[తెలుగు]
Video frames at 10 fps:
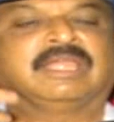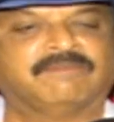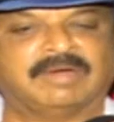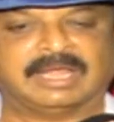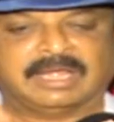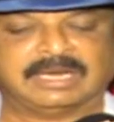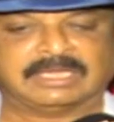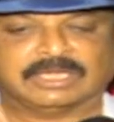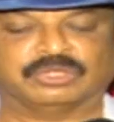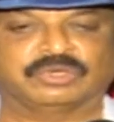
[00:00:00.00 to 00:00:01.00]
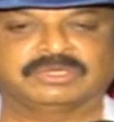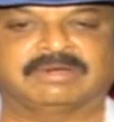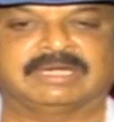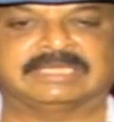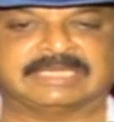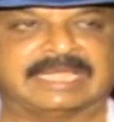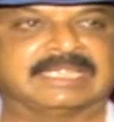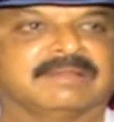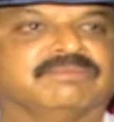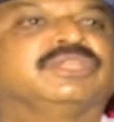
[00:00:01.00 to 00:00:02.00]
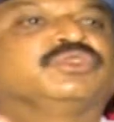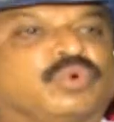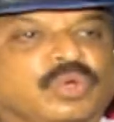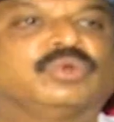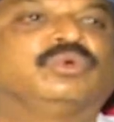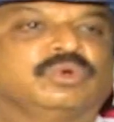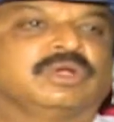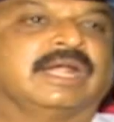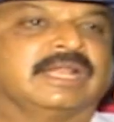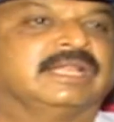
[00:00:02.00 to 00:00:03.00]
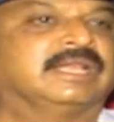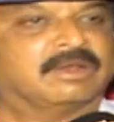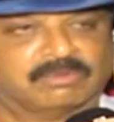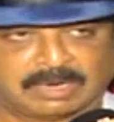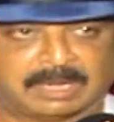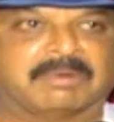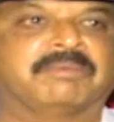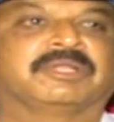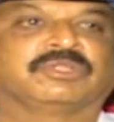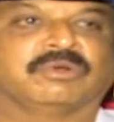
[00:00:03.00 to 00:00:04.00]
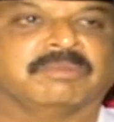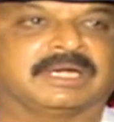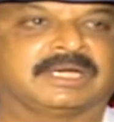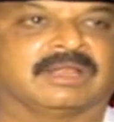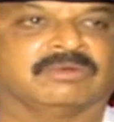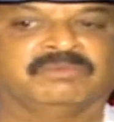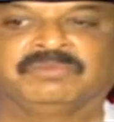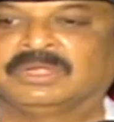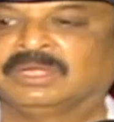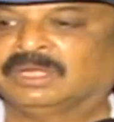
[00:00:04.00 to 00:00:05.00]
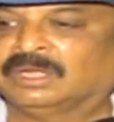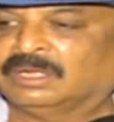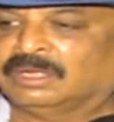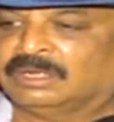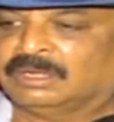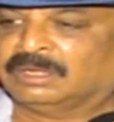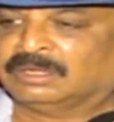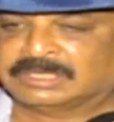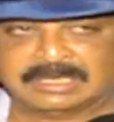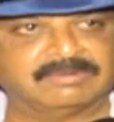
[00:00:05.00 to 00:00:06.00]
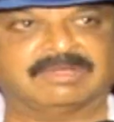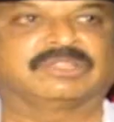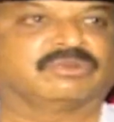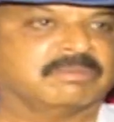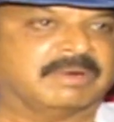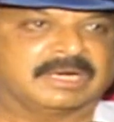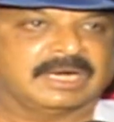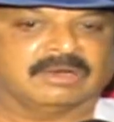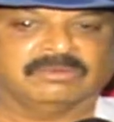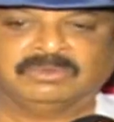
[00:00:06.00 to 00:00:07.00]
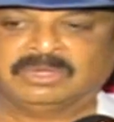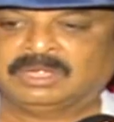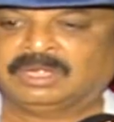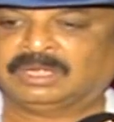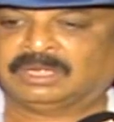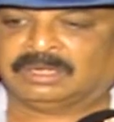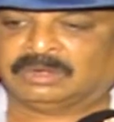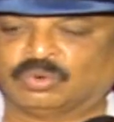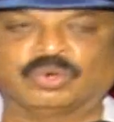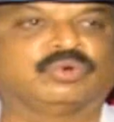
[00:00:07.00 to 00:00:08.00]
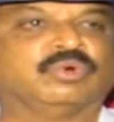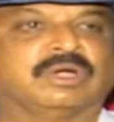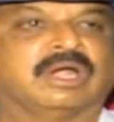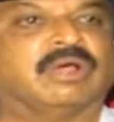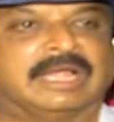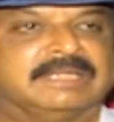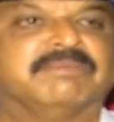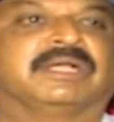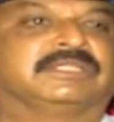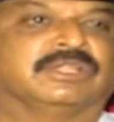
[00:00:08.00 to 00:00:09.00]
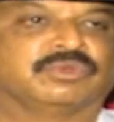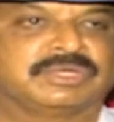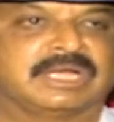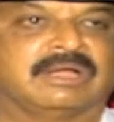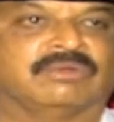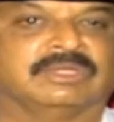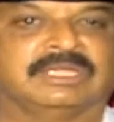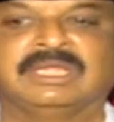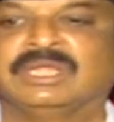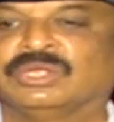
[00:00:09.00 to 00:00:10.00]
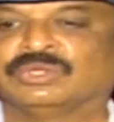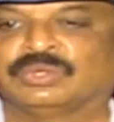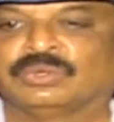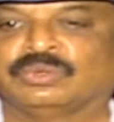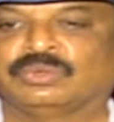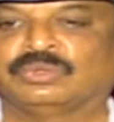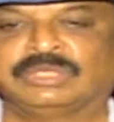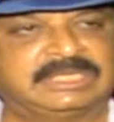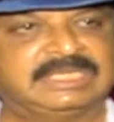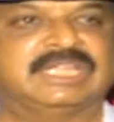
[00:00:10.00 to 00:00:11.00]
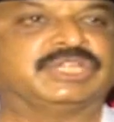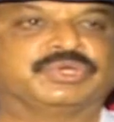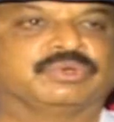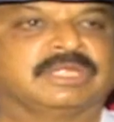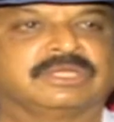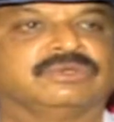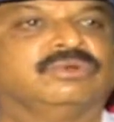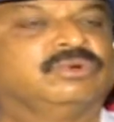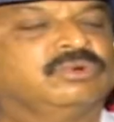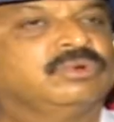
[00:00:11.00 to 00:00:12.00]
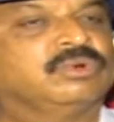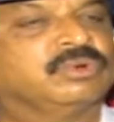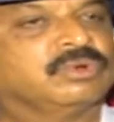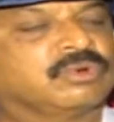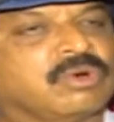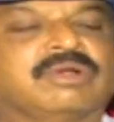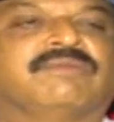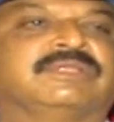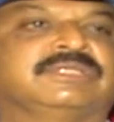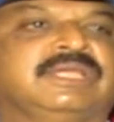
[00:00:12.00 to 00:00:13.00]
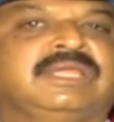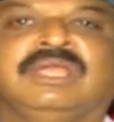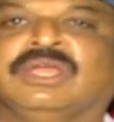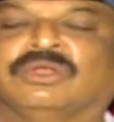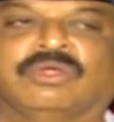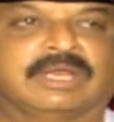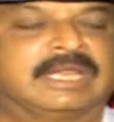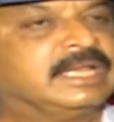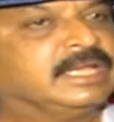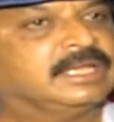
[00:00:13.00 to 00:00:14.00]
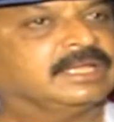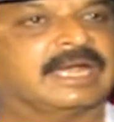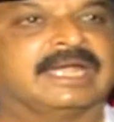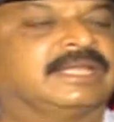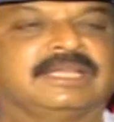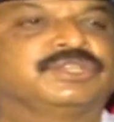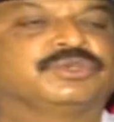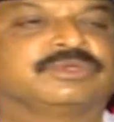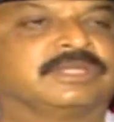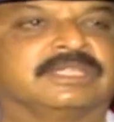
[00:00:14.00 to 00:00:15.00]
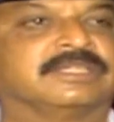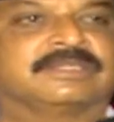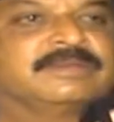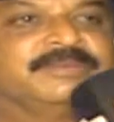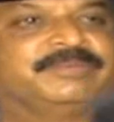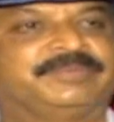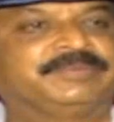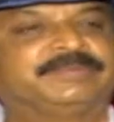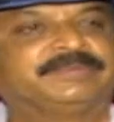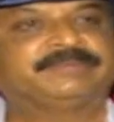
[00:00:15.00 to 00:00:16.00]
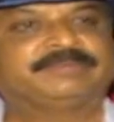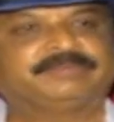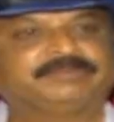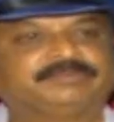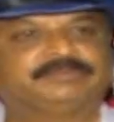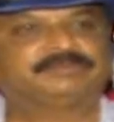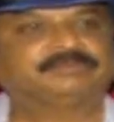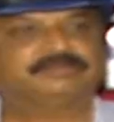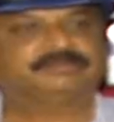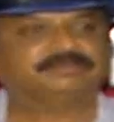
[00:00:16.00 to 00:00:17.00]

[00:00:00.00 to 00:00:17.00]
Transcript: ఇవాళ నా సంతోషం అంటే సాయి తెచ్చి కోలుకుంటున్నాడని నేను నాగబాబాతో కూడా మాట్లాడాను చిరంజీవి గారితో కూడా మాట్లాడాను కోలుకుంటున్నాడు అది మాకు సంతోషంగా ఉంది సో దిస్ ఇస్ ద ఇష్యూ దెర్ ఇస్ నో కాంట్రవర్సీ నాట్ ఎనీ రాడికల్ ఇష్యూస్ ఇన్ దిస్ ఇద్దరికి కూడా కౌన్సిలింగ్ ఇద్దాము